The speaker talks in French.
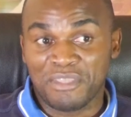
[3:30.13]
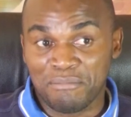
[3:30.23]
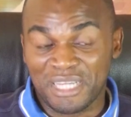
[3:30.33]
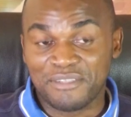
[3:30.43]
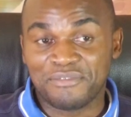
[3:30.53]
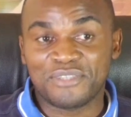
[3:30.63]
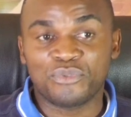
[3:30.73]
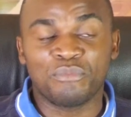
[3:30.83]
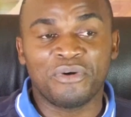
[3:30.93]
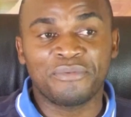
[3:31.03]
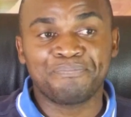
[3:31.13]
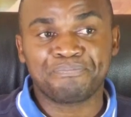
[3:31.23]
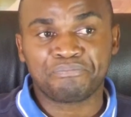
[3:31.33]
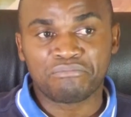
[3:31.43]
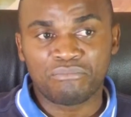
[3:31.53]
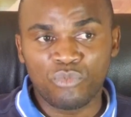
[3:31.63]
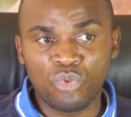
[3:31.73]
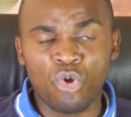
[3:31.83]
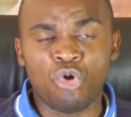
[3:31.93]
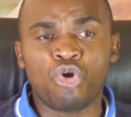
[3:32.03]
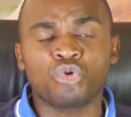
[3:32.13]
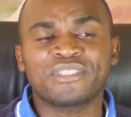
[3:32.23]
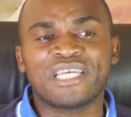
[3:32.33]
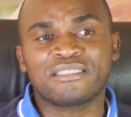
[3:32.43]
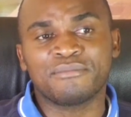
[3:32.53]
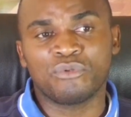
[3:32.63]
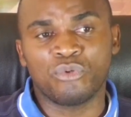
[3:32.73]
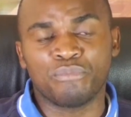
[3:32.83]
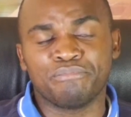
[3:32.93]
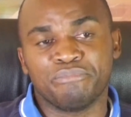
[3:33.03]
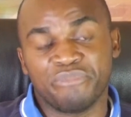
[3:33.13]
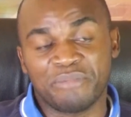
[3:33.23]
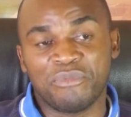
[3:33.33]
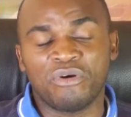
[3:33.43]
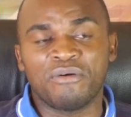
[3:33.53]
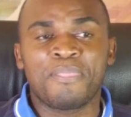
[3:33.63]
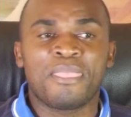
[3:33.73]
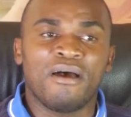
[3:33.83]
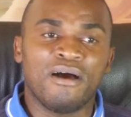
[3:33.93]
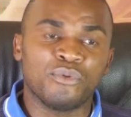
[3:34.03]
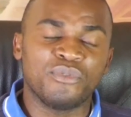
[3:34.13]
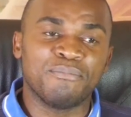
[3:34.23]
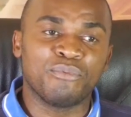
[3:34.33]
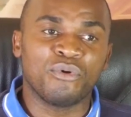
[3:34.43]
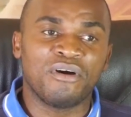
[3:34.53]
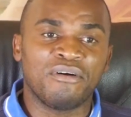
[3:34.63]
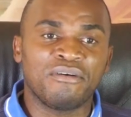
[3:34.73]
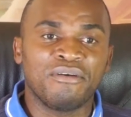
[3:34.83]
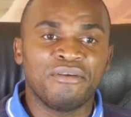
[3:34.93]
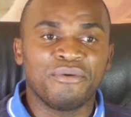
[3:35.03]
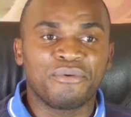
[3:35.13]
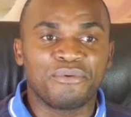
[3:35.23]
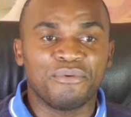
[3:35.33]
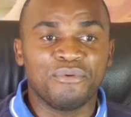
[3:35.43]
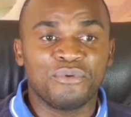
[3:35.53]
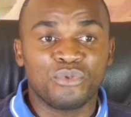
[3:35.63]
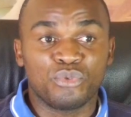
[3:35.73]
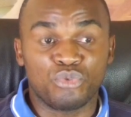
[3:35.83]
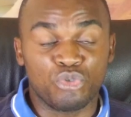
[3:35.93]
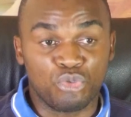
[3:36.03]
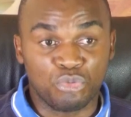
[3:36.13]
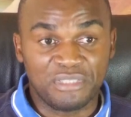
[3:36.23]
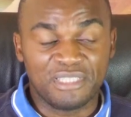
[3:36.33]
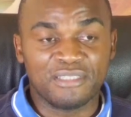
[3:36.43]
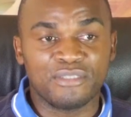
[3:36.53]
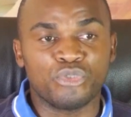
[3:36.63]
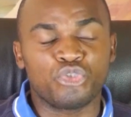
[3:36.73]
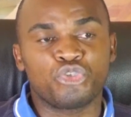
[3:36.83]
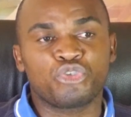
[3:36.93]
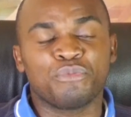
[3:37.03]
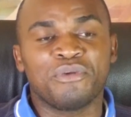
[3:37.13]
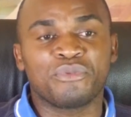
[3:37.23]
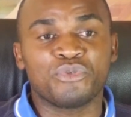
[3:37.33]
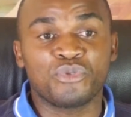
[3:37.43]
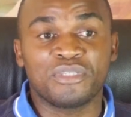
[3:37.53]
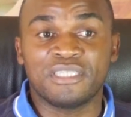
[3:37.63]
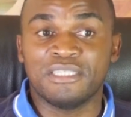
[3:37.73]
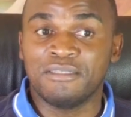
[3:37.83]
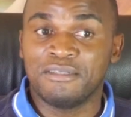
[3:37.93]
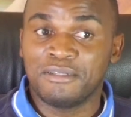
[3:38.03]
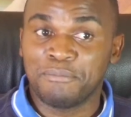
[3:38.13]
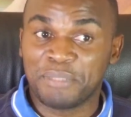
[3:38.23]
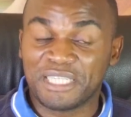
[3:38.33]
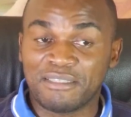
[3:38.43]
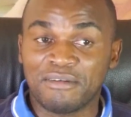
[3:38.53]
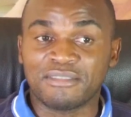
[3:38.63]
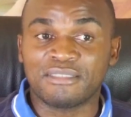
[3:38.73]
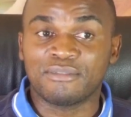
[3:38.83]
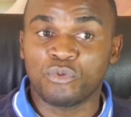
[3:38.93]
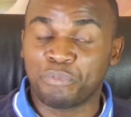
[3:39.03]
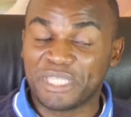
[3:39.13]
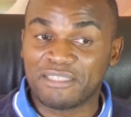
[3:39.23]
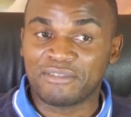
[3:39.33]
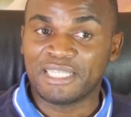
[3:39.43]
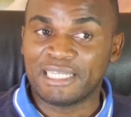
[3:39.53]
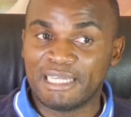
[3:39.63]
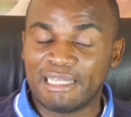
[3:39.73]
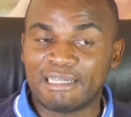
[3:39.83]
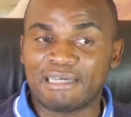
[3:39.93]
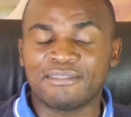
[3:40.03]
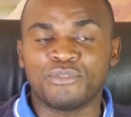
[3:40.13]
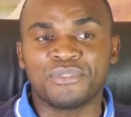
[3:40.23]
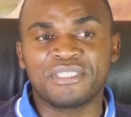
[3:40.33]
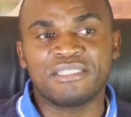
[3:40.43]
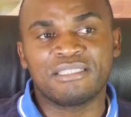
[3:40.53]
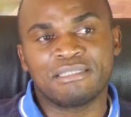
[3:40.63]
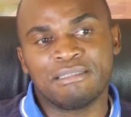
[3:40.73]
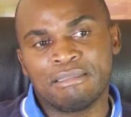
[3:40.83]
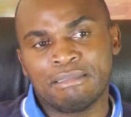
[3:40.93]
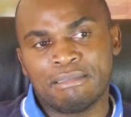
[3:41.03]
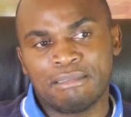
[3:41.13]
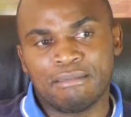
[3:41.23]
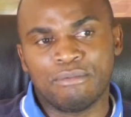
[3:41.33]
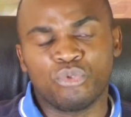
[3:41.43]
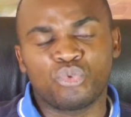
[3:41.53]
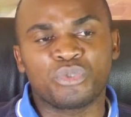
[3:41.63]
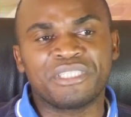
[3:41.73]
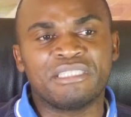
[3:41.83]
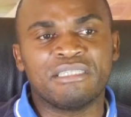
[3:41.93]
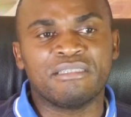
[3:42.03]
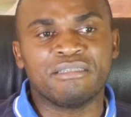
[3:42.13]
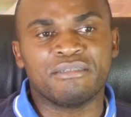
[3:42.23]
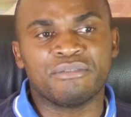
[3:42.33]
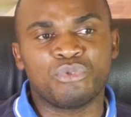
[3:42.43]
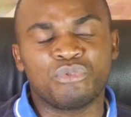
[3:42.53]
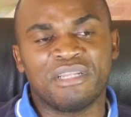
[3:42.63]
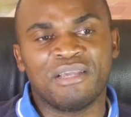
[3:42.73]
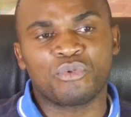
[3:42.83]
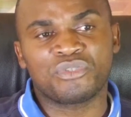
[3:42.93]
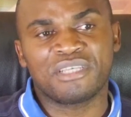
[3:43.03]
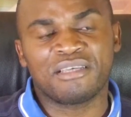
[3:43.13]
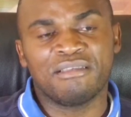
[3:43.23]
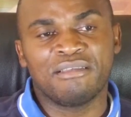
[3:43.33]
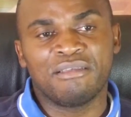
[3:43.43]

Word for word: Manifestement, on constate vraiment en le déplorant que du côté justement de ceux qui prétendent ou prétendaient incarner jusqu'ici euh, l'autorité euh, tutélaire au sein